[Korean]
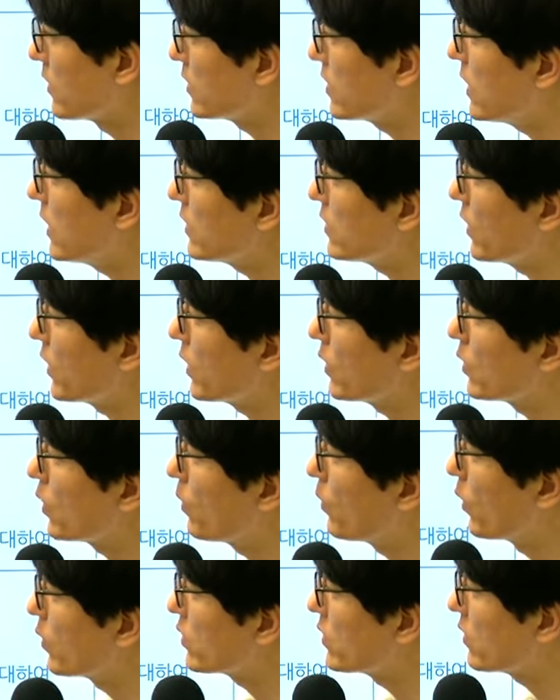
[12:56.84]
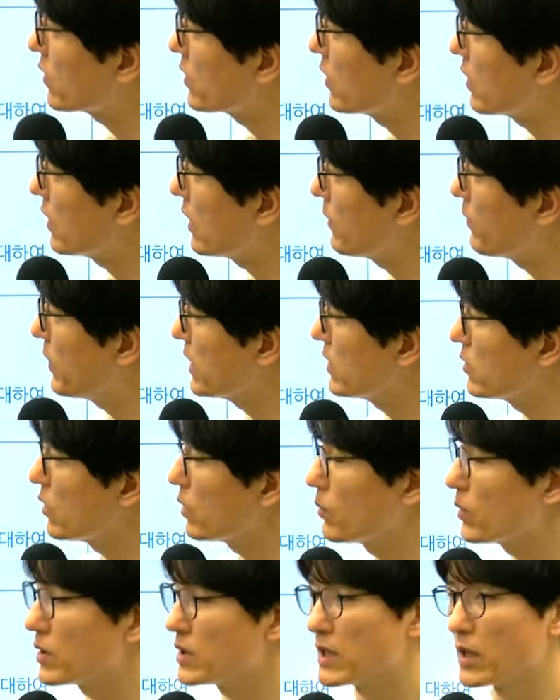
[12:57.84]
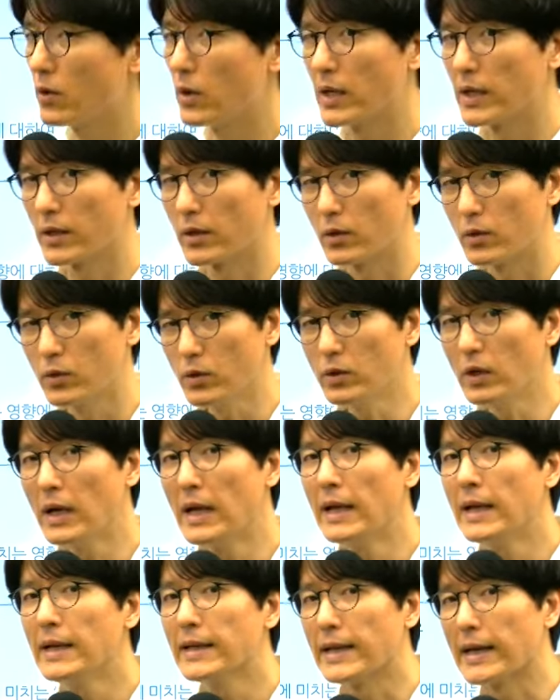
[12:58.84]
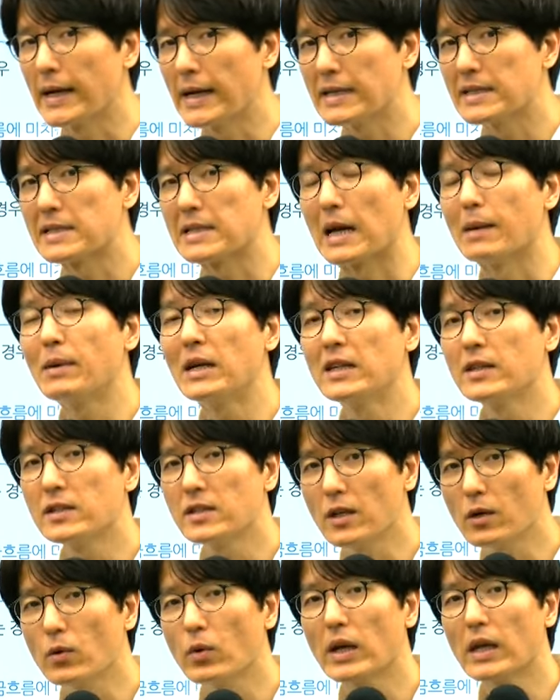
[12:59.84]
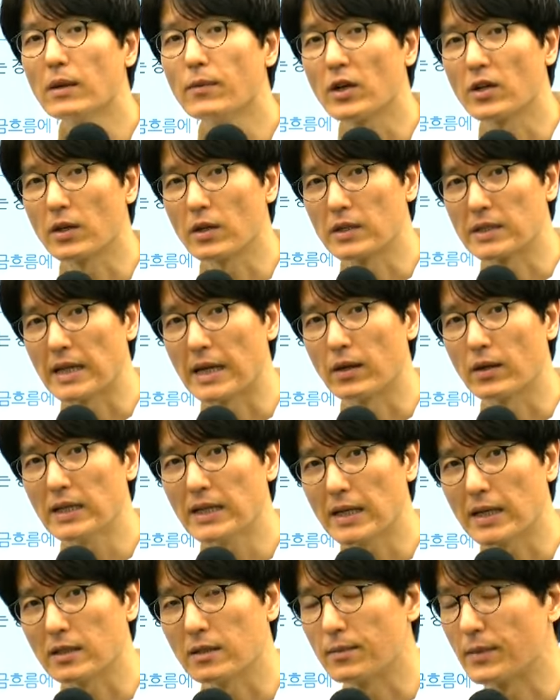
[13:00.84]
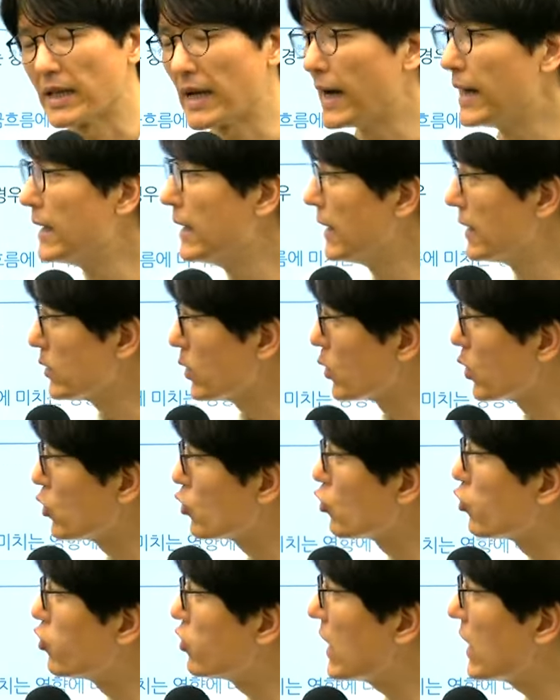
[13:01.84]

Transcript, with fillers: 신뢰성 있고 더 목적 적합한 정보를 제공하는 경우 얘가 자발적 회계 변경 사유가 되겠습니다. 그래서 이 두